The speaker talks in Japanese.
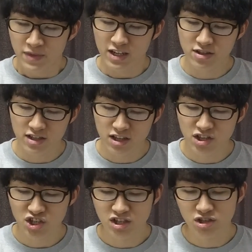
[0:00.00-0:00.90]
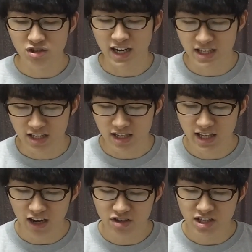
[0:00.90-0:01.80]
続いてにじゅうはちい、
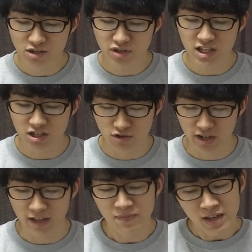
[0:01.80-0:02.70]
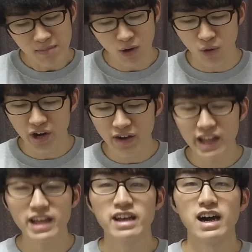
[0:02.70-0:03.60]
ひゃくにちごに死ぬワニ。まあ、これは
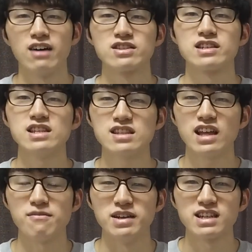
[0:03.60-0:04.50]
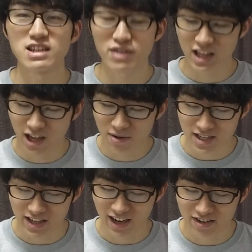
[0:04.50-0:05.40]
ね、あの、ツイッターでめちゃくちゃ話題になりまし
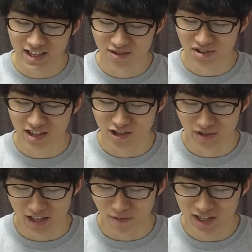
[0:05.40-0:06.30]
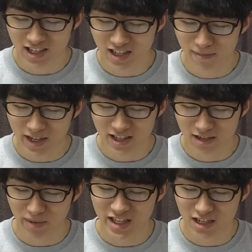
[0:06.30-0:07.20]
たね。ひゃくにちごに死ぬワニ。もうひたすらバズっ
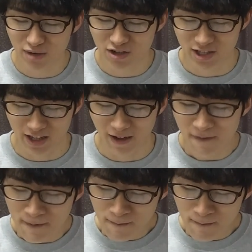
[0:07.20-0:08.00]
てバズりまくってて。